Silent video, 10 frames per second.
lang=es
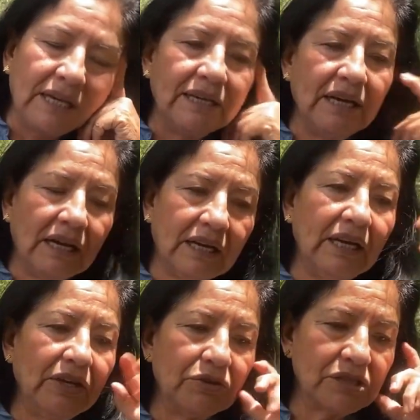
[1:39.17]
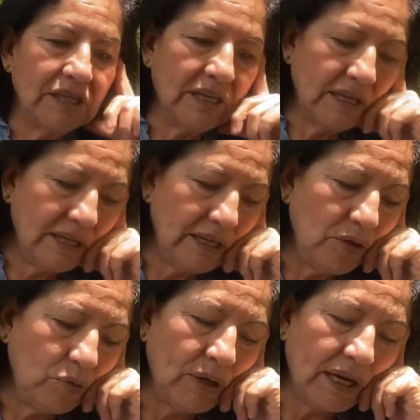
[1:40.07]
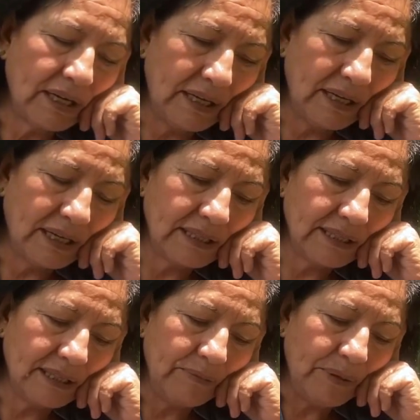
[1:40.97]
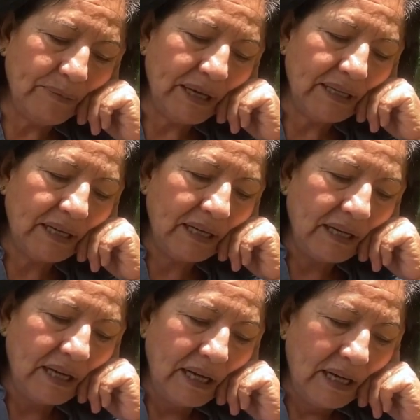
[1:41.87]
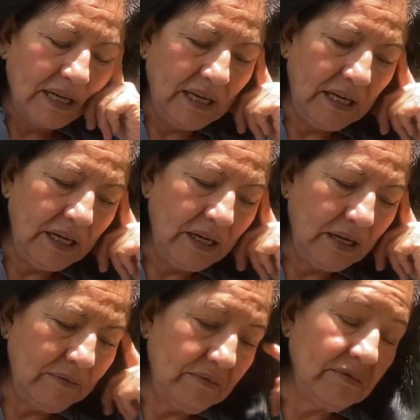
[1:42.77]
ya que ellos siguen en el lugar, en la casa de mi madre. Eh,